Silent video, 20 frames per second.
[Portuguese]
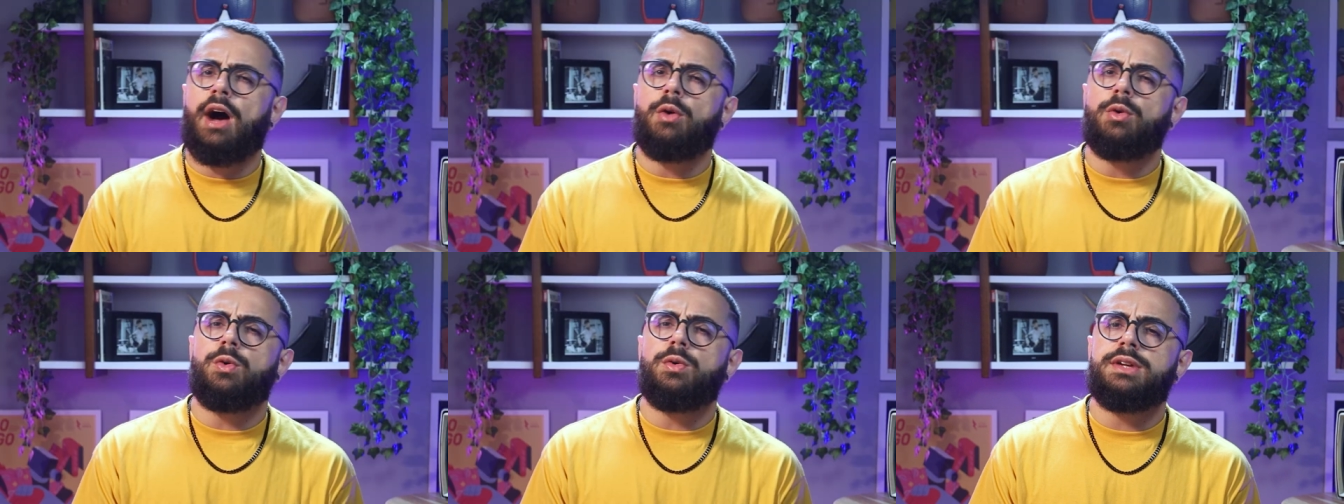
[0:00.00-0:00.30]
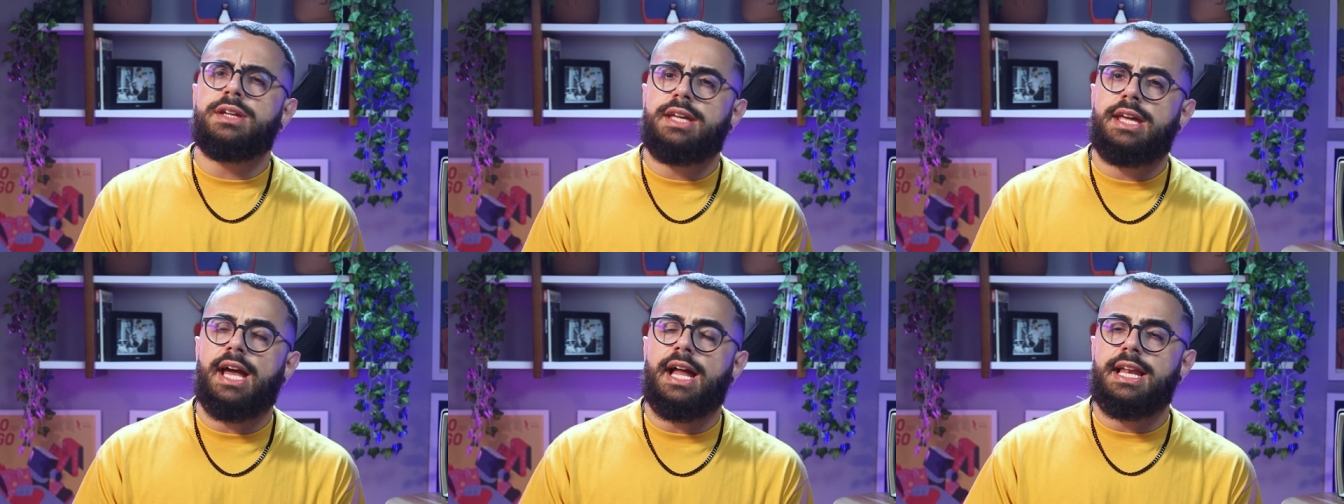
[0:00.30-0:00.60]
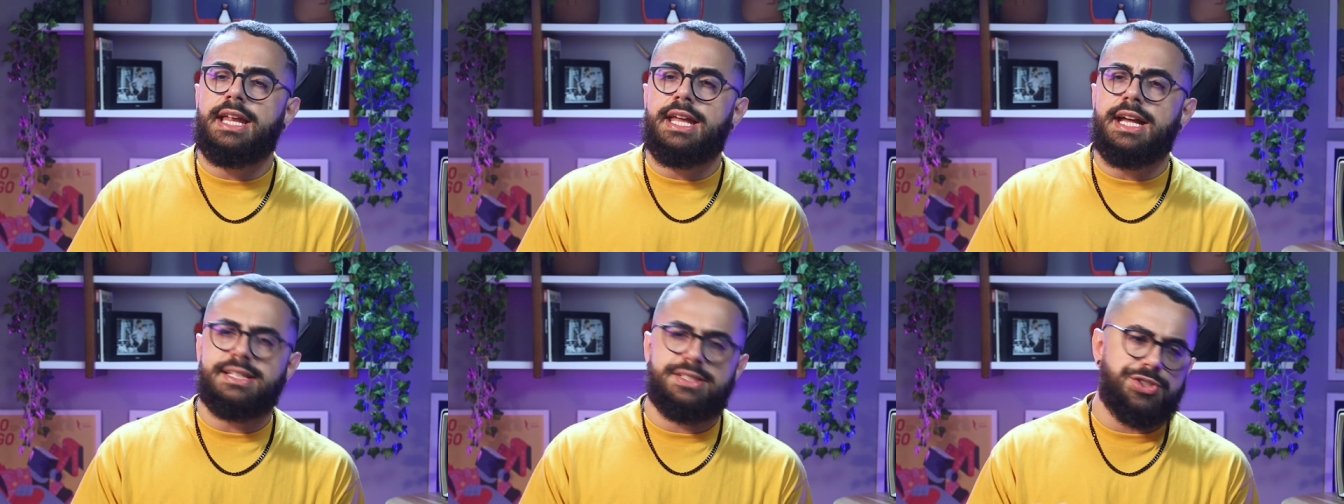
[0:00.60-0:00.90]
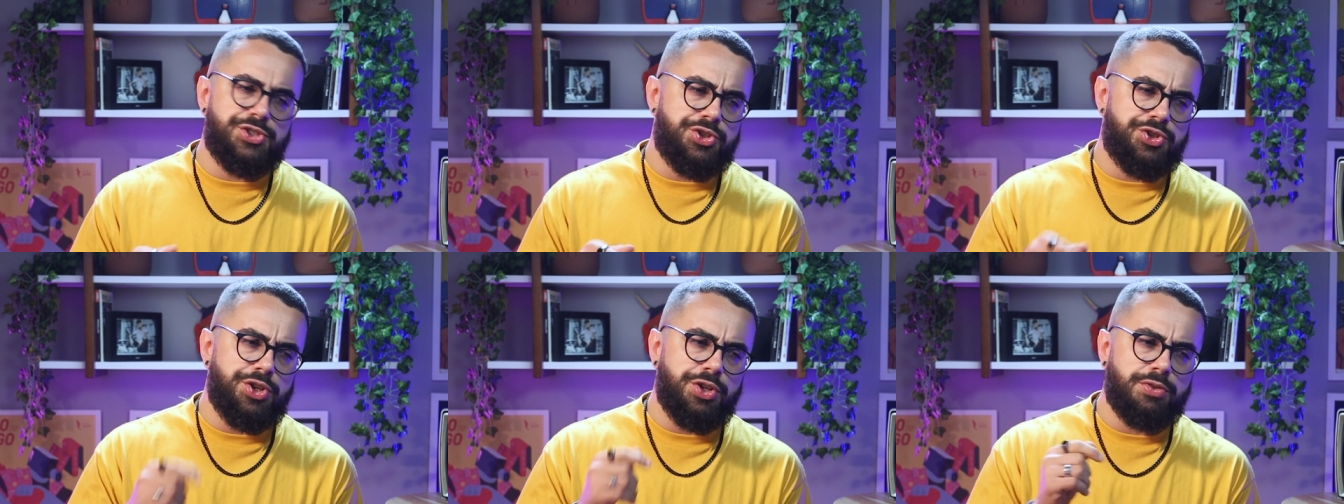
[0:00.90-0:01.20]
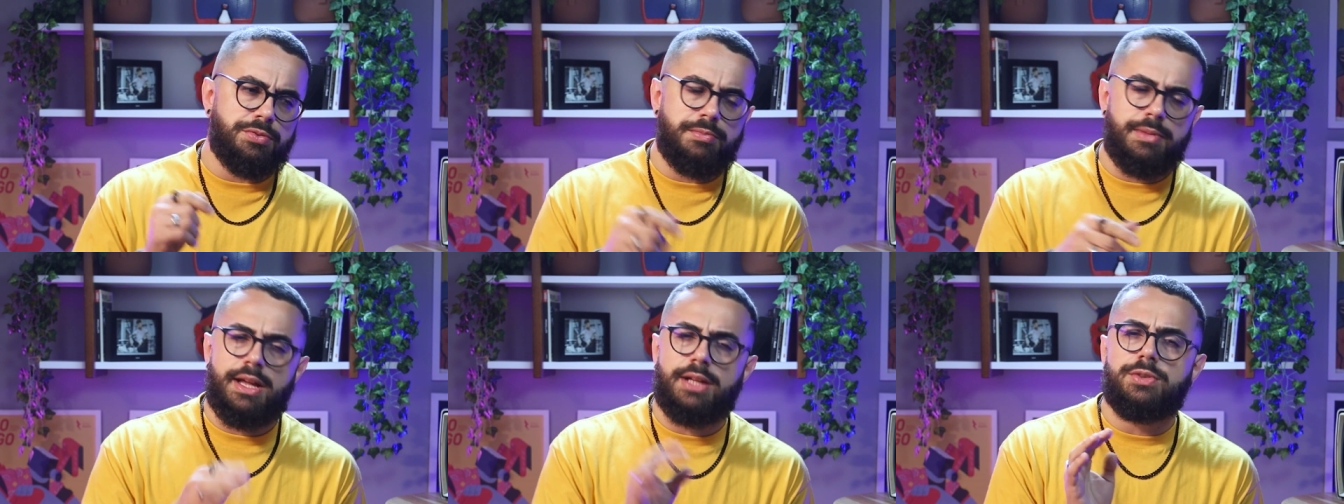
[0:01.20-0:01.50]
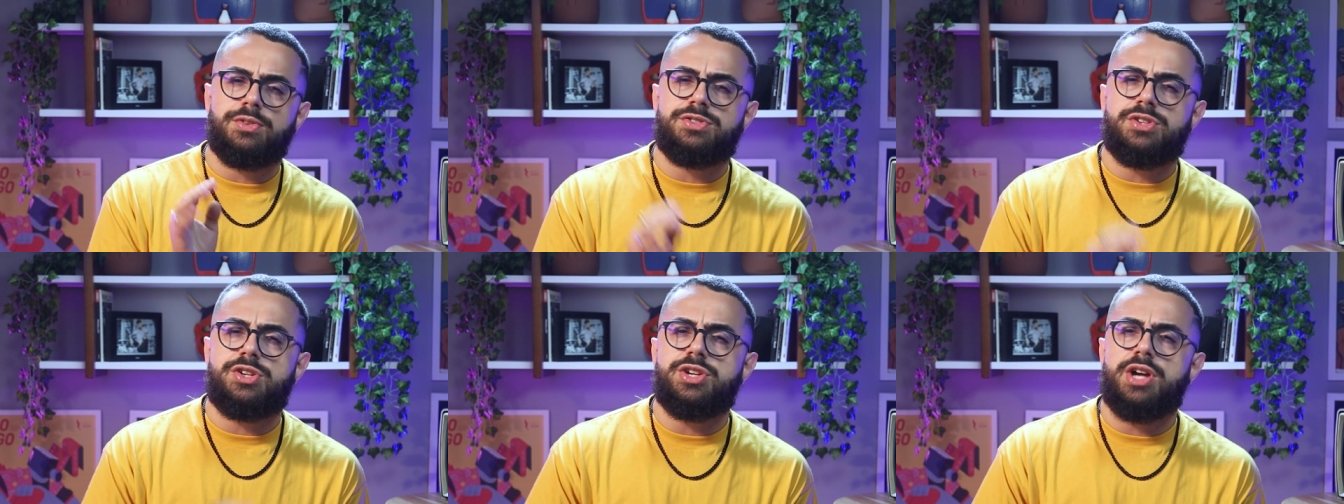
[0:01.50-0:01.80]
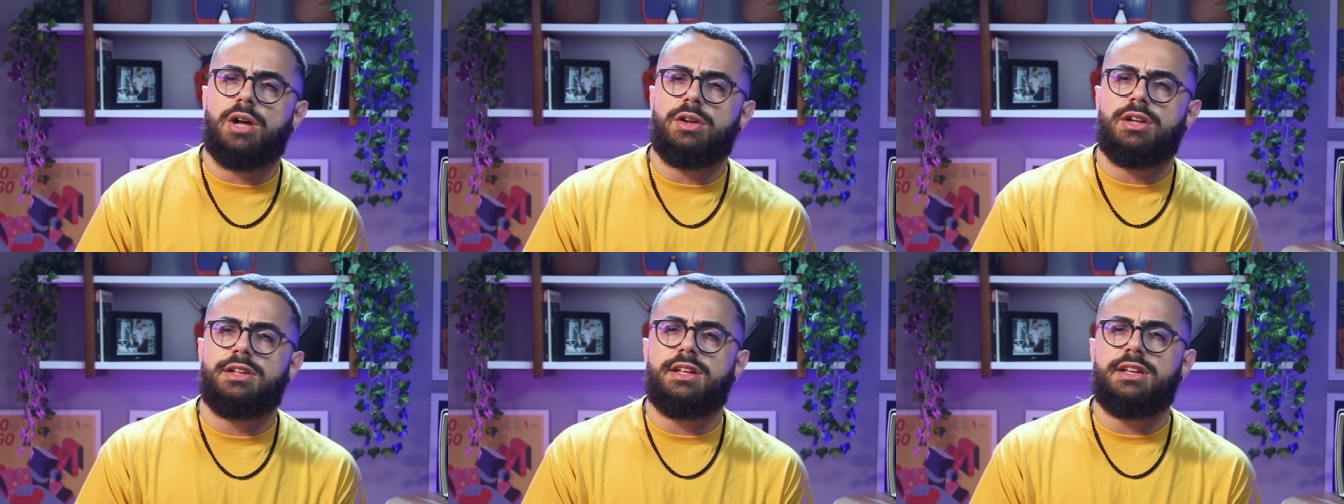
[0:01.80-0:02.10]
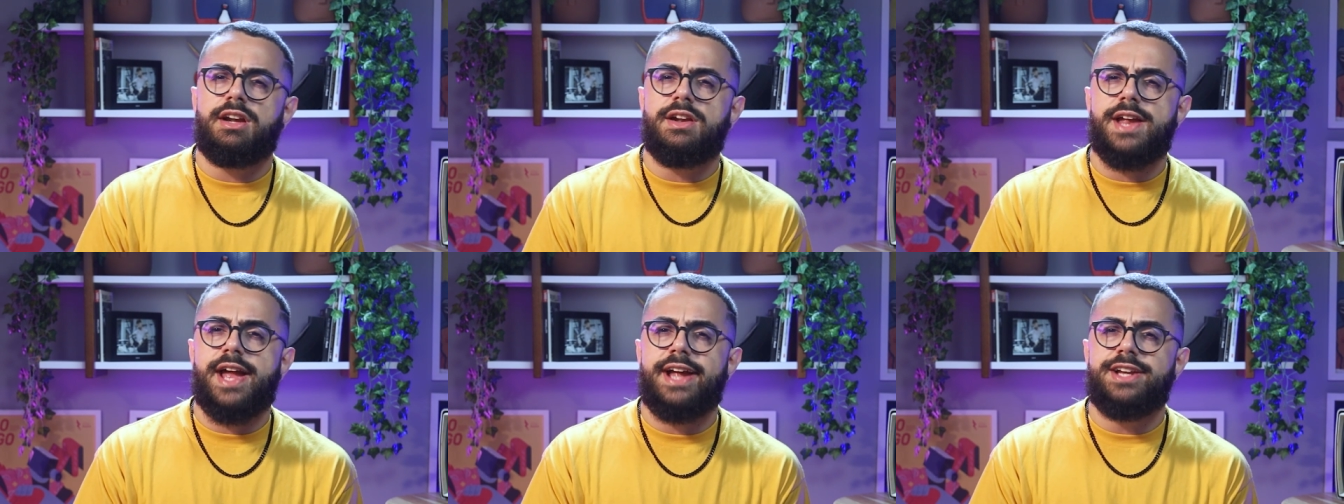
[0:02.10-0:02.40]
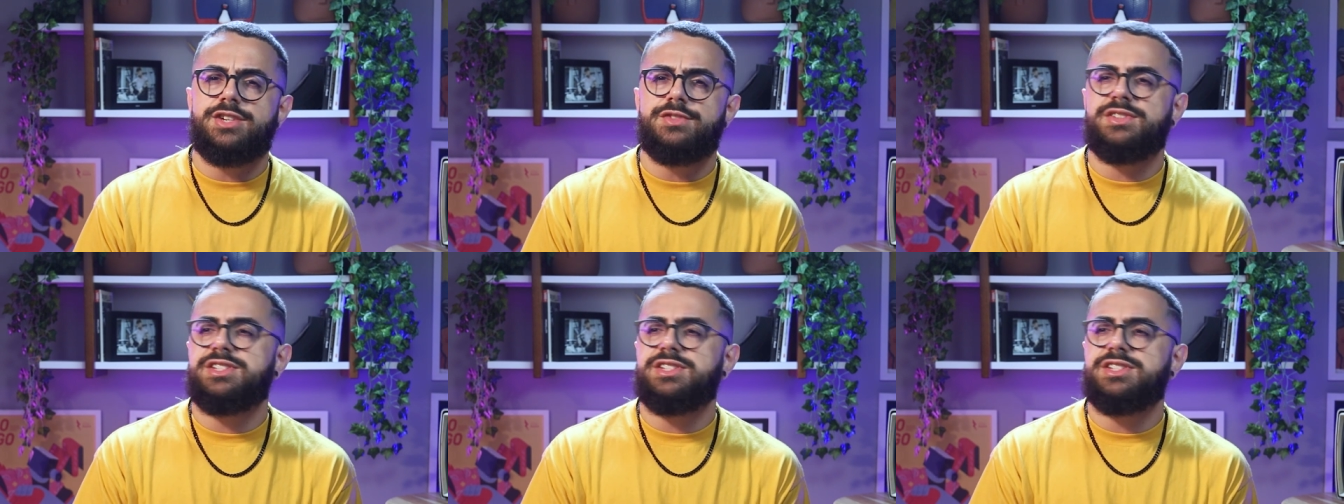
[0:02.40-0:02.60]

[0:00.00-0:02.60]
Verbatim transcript: é algo que ali, assistindo meia dúzia de aula na internet,